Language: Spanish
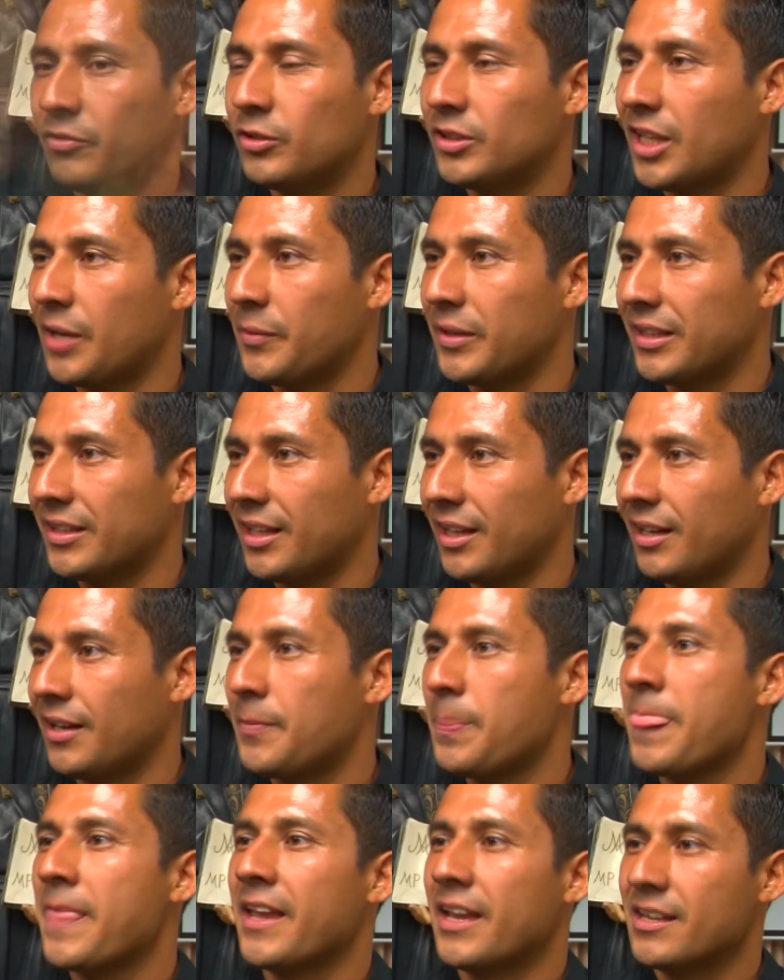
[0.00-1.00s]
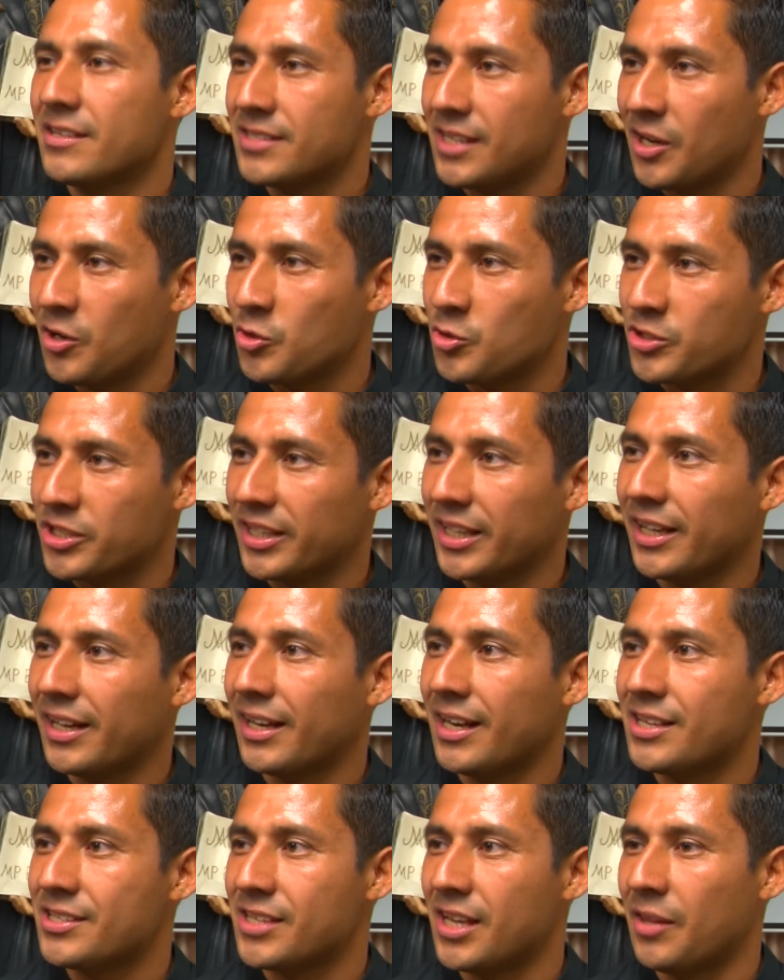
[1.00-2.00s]
fundamental es San José de
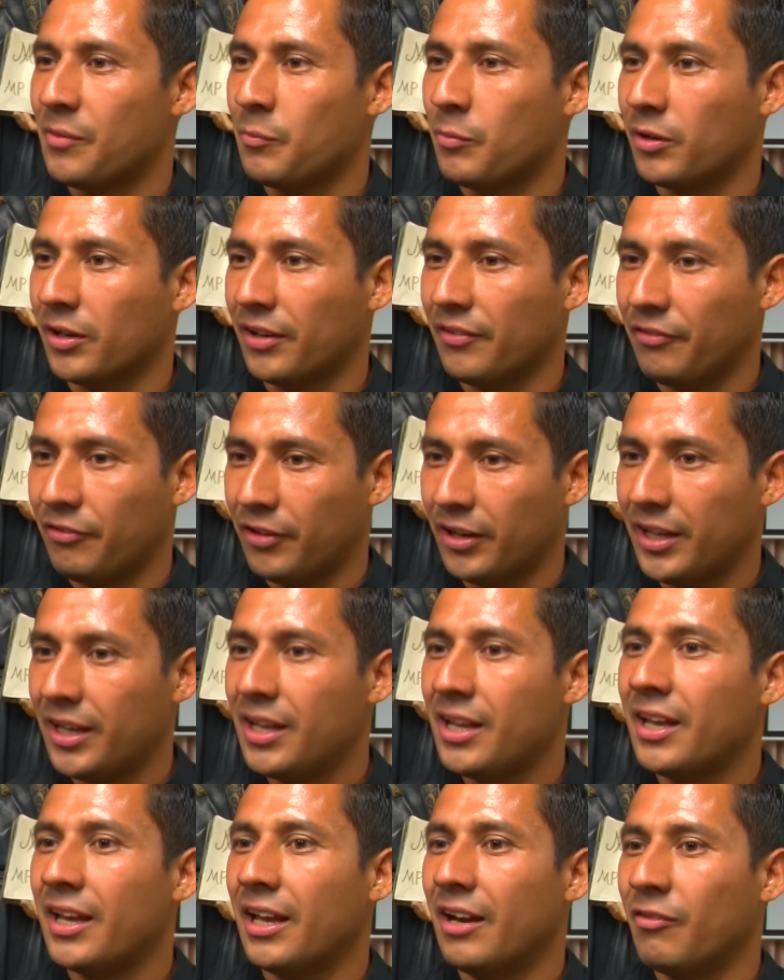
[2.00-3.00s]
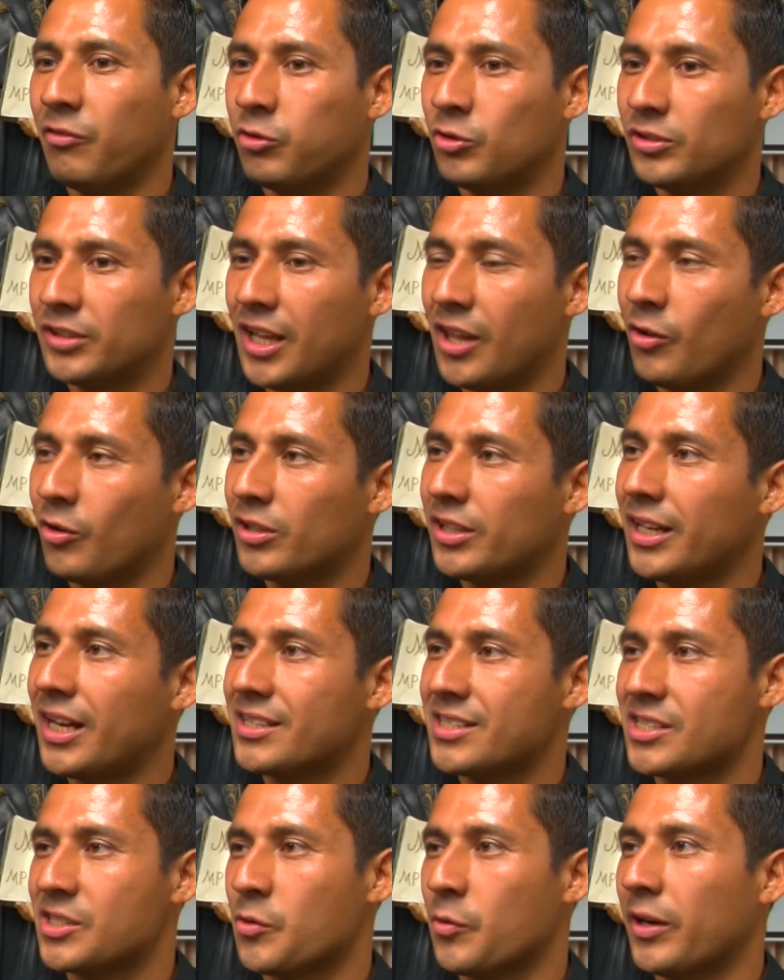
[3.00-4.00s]
Calasanz que fue el fundador de las
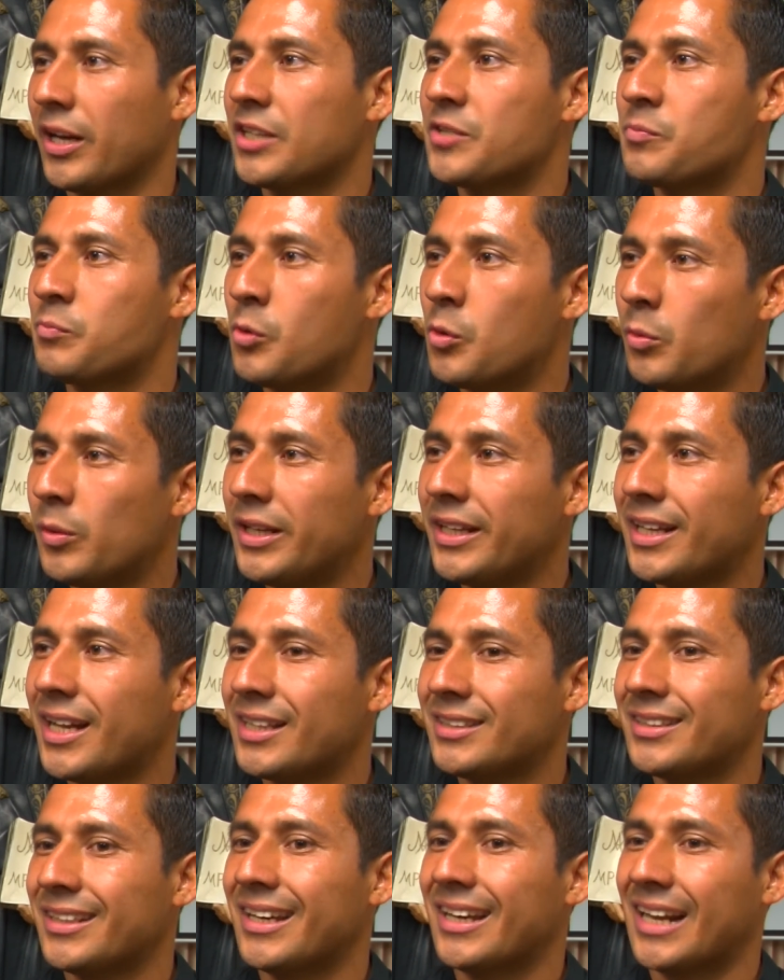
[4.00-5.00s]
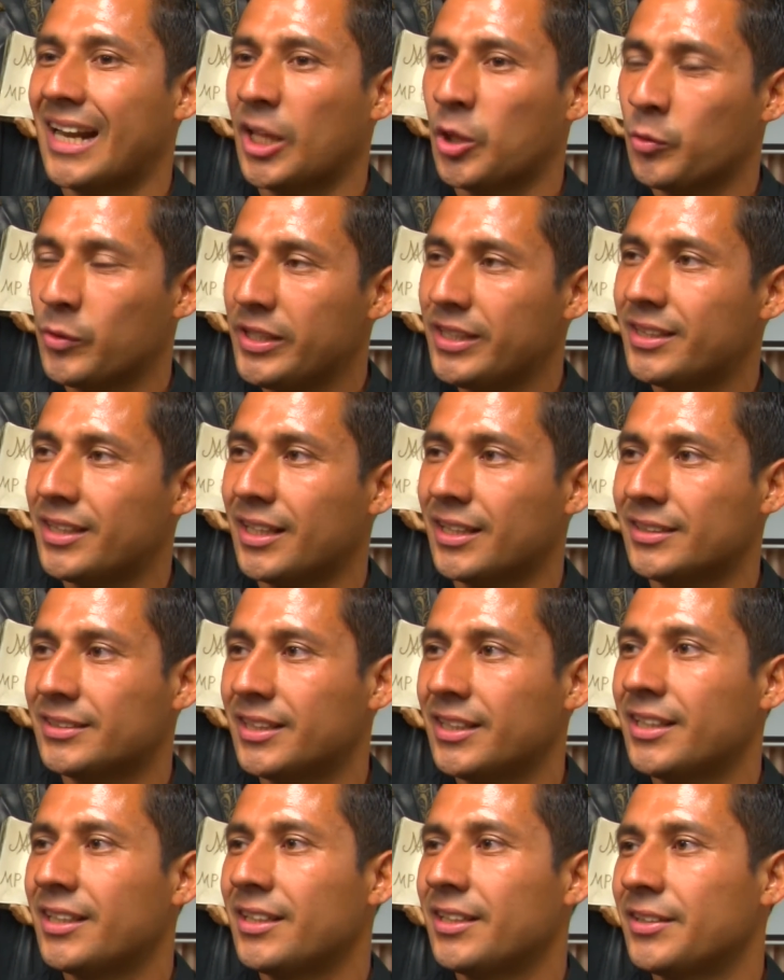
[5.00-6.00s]
escuelas públicas
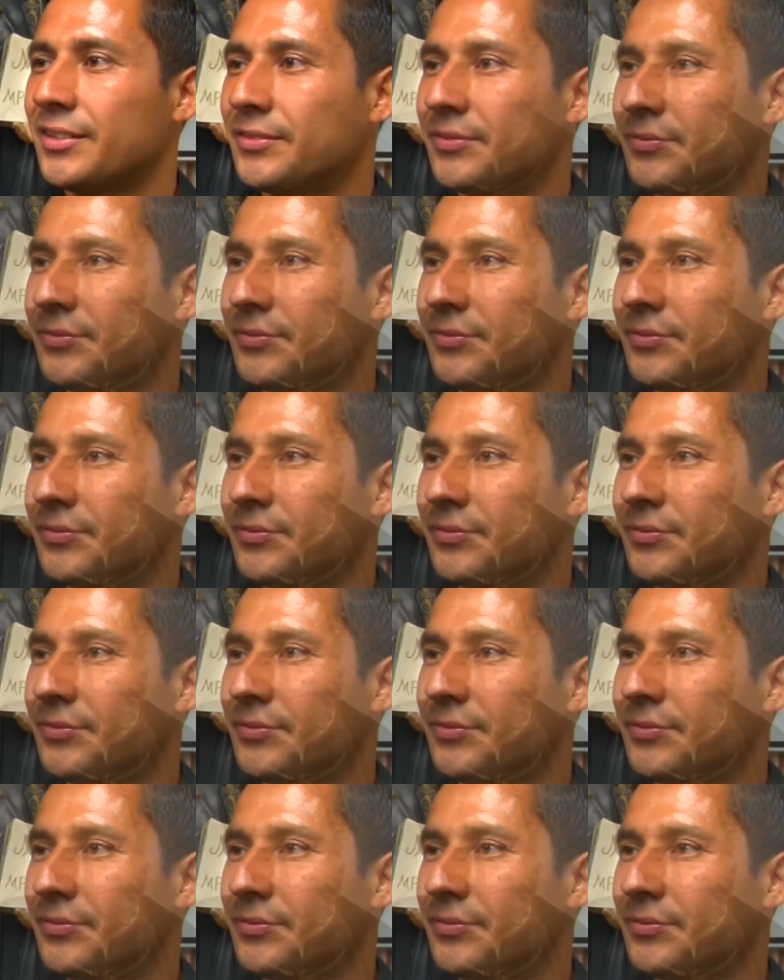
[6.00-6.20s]
gratuitas